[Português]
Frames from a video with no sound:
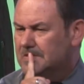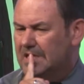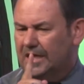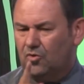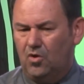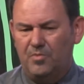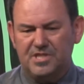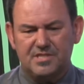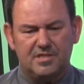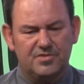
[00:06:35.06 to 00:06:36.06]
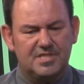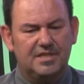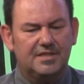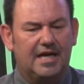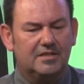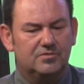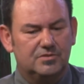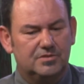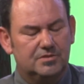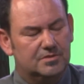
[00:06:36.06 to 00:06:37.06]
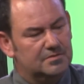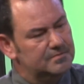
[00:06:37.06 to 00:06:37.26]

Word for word: é como eles estão sentados.